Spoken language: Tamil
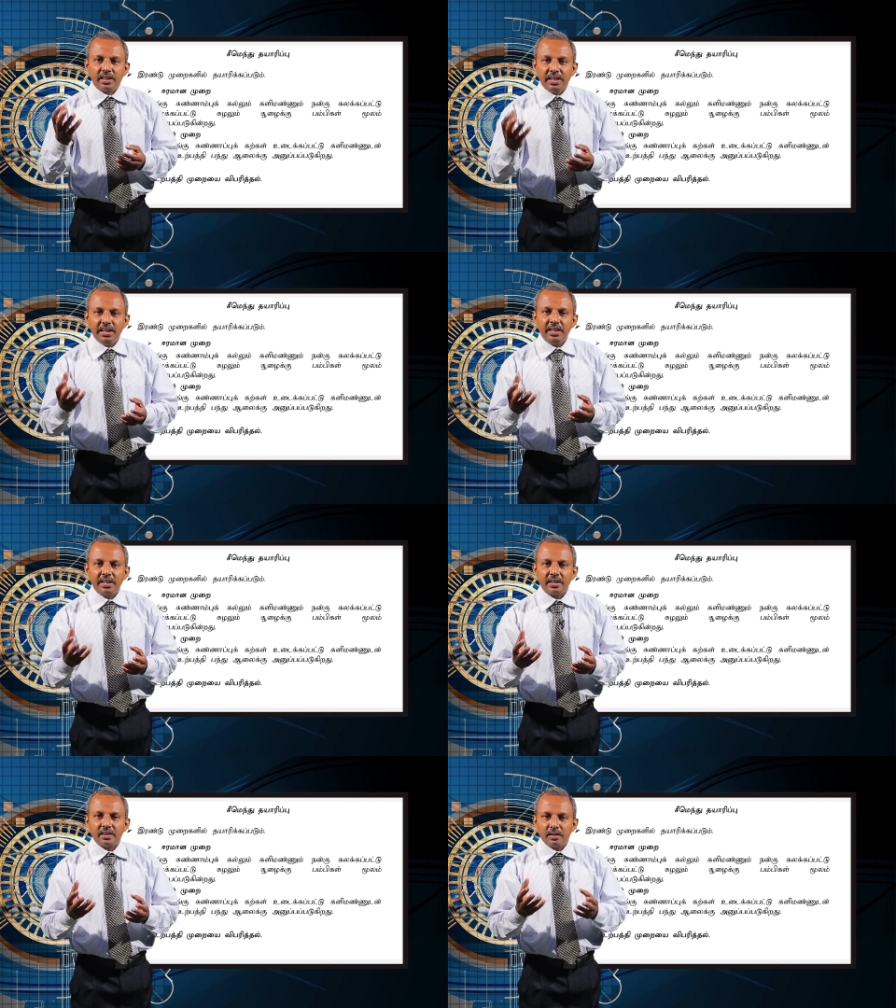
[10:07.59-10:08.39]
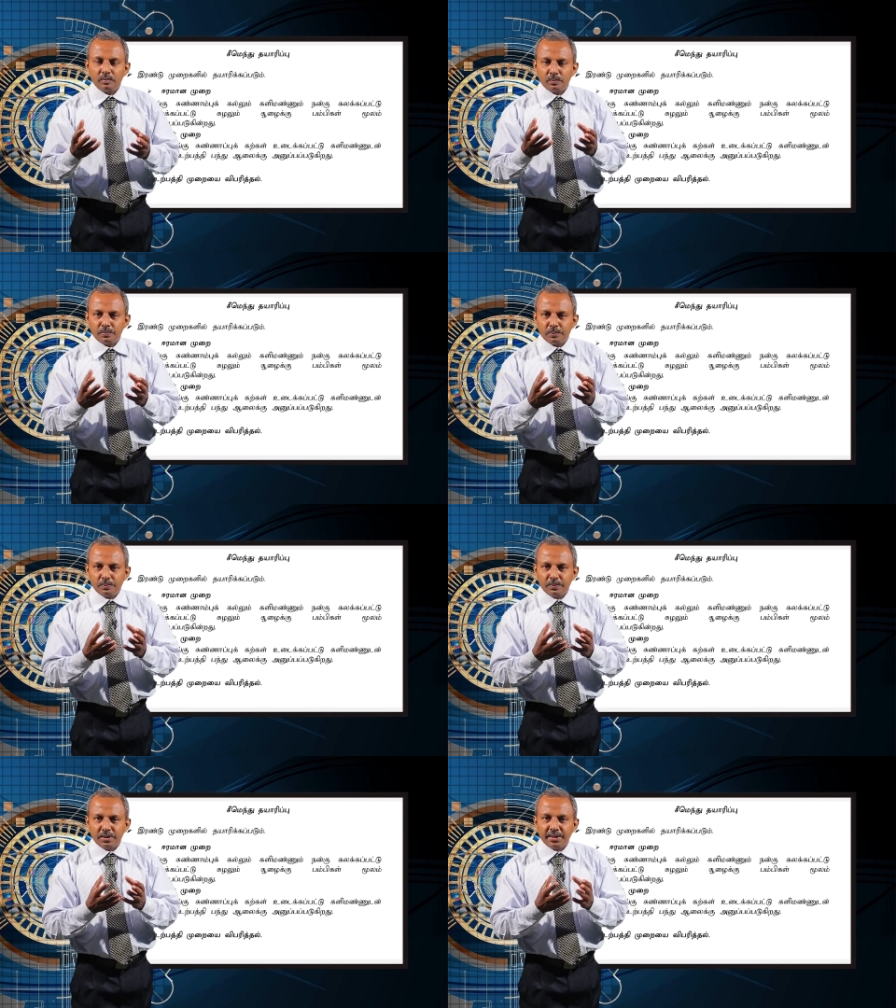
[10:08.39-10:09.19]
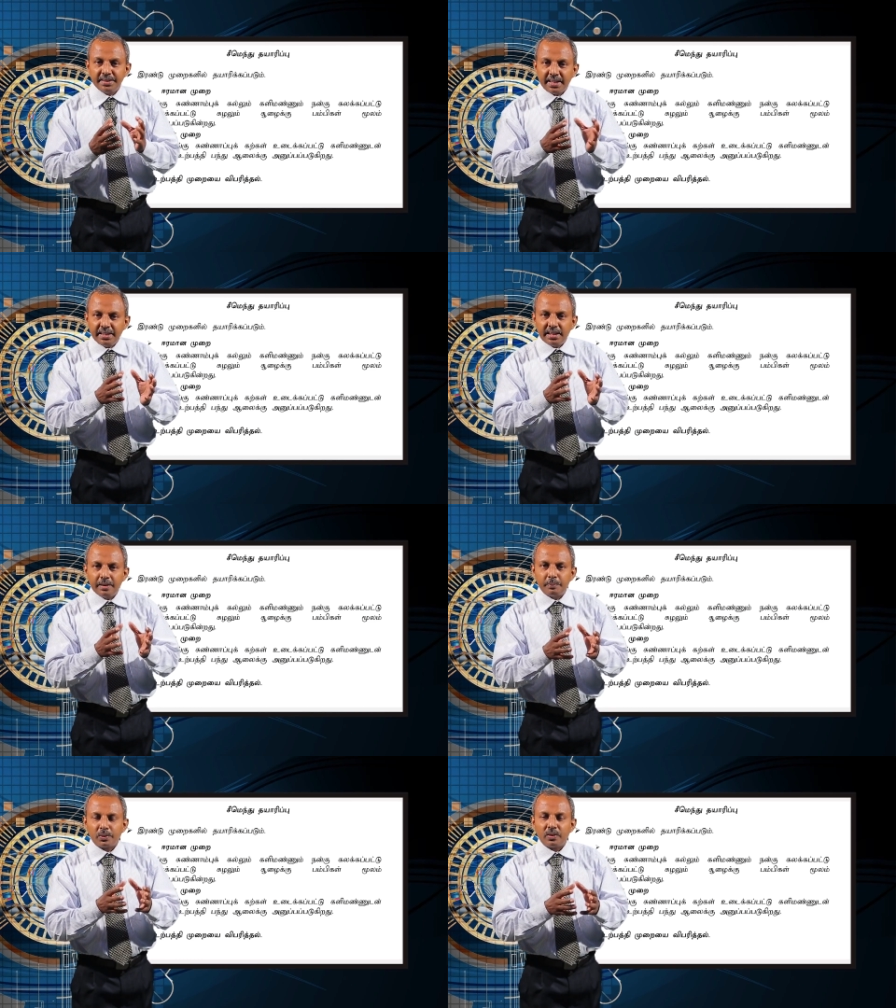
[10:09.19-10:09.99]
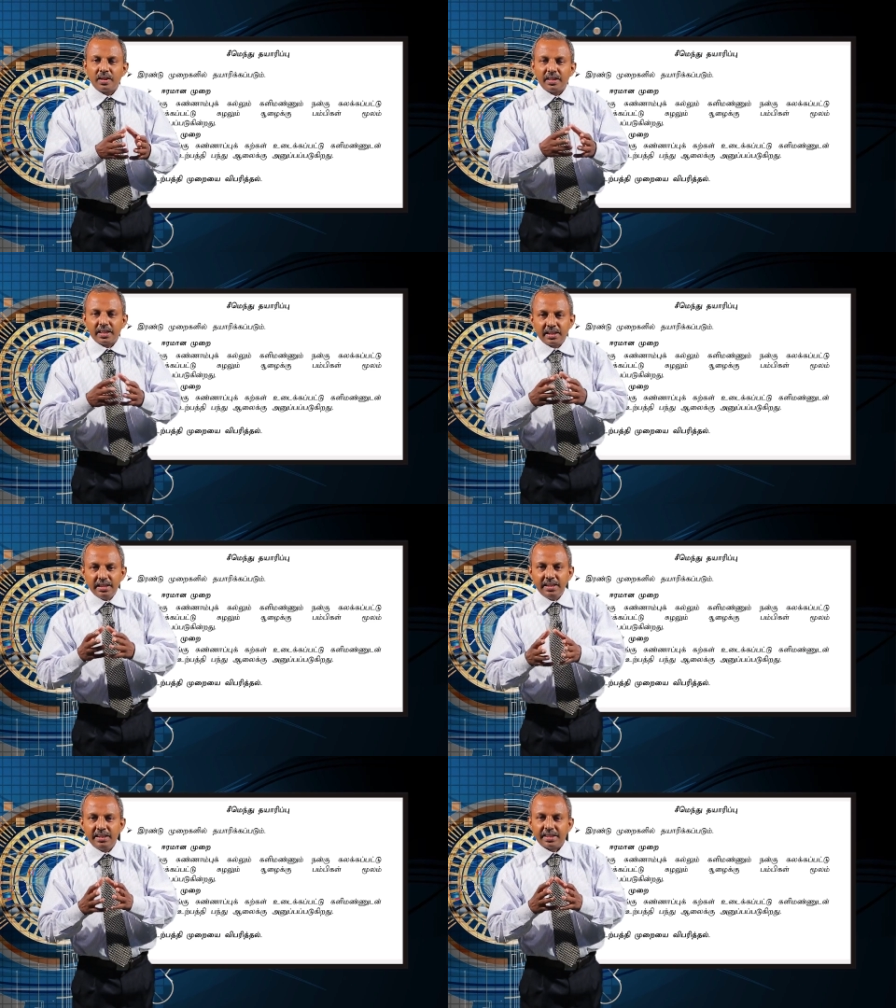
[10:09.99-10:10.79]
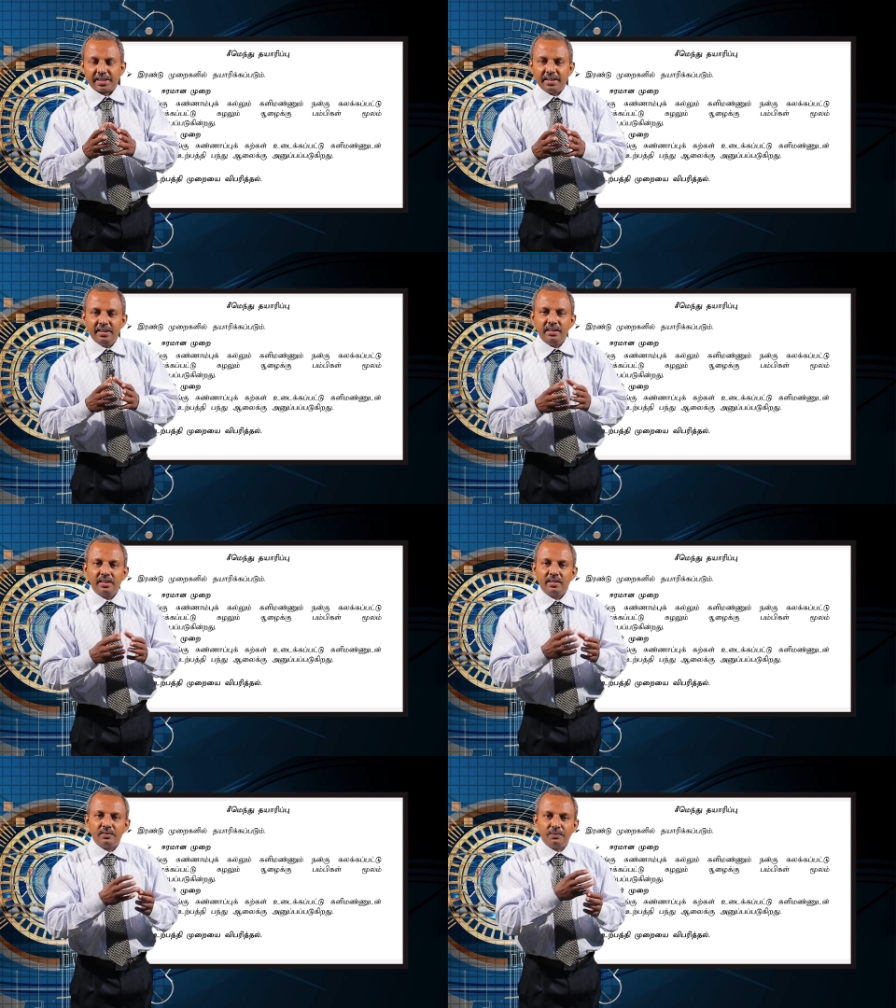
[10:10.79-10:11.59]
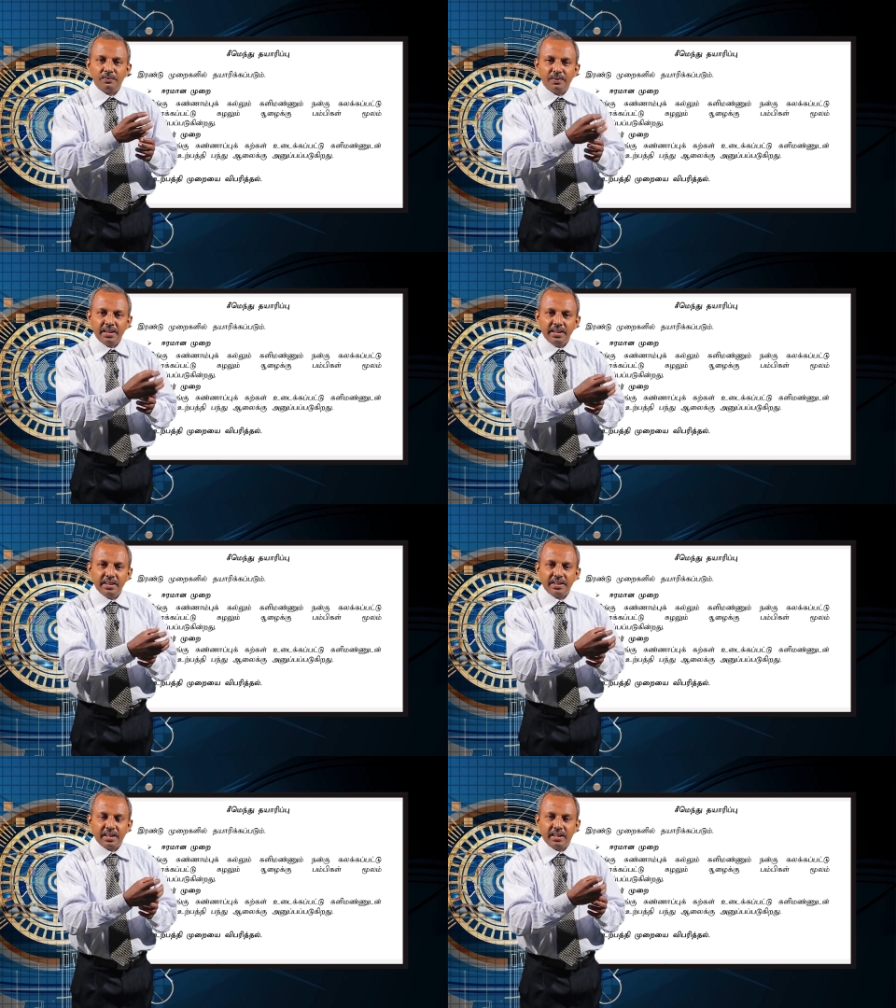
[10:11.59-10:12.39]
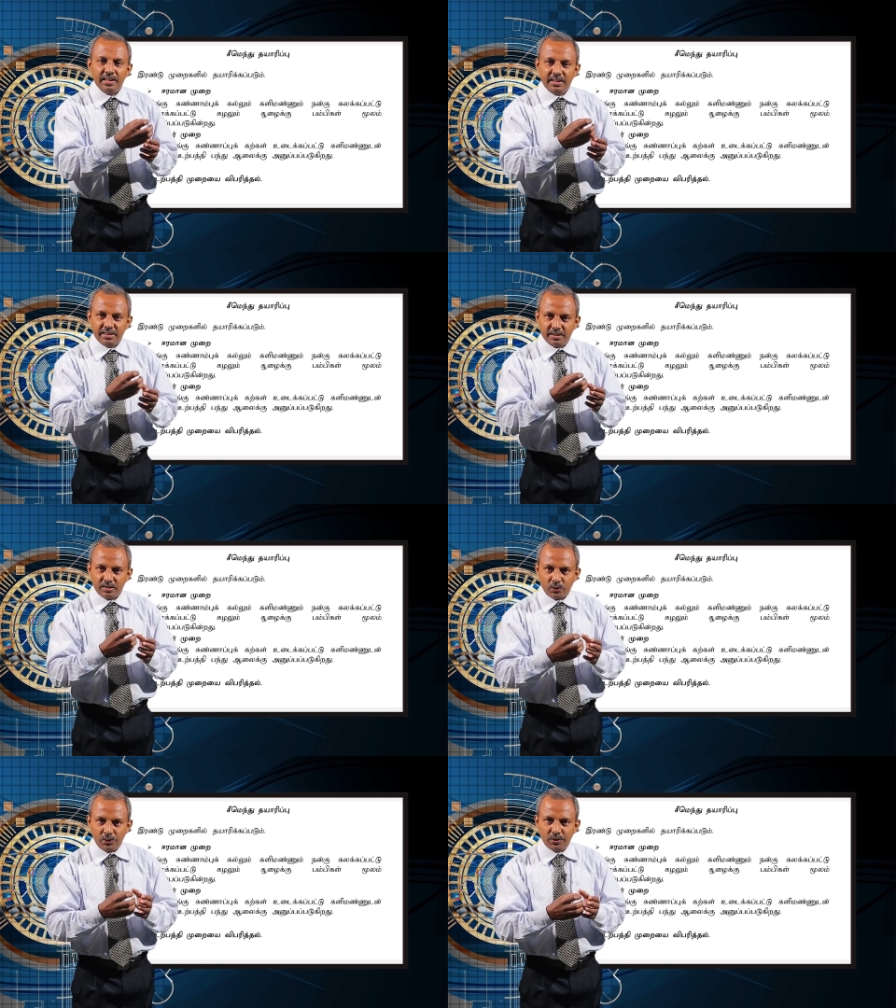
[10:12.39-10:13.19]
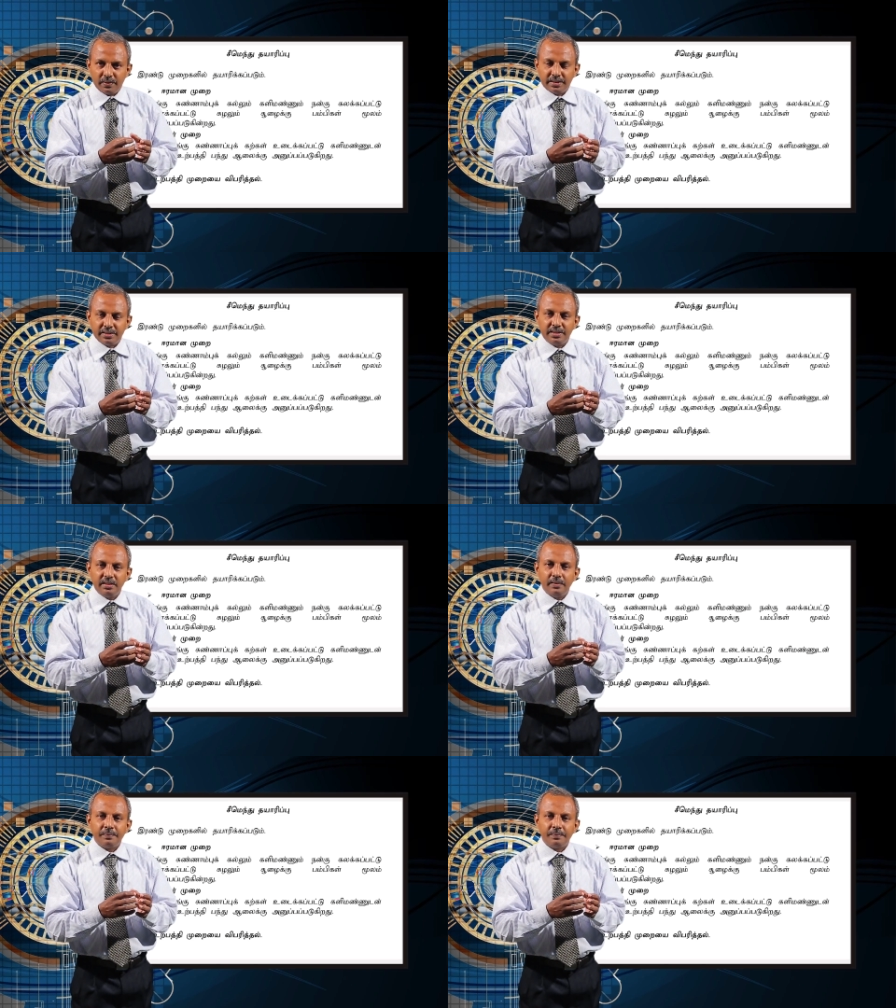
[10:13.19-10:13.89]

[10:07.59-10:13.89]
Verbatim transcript: கிளிங்கர் இடைநிலை பொருளான கிளிங்கரை வெளி இடங்களிலிருந்து கொண்டு வந்து